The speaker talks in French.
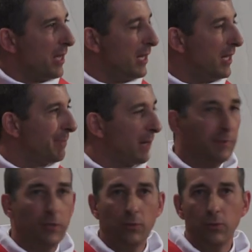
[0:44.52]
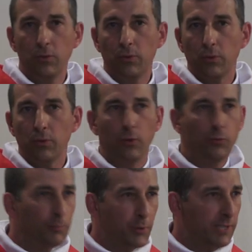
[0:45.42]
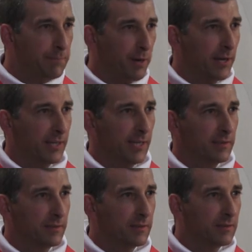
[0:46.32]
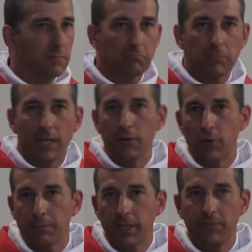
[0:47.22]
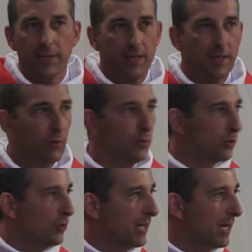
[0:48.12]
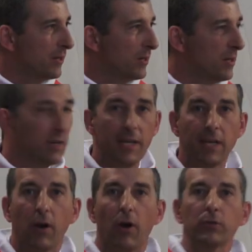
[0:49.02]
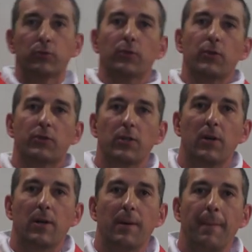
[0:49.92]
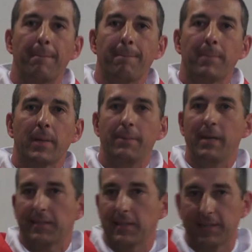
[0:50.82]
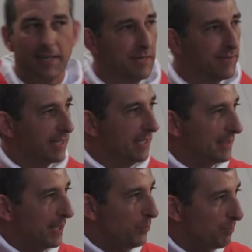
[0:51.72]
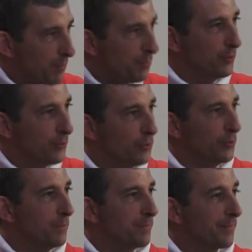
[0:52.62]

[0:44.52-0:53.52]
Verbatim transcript: Il y a parmi nous de toutes petites pâquerettes, quelques primaires, autres glaïeuls et grands tournesols. Eh bien, c'est ça la variété du peuple de Dieu.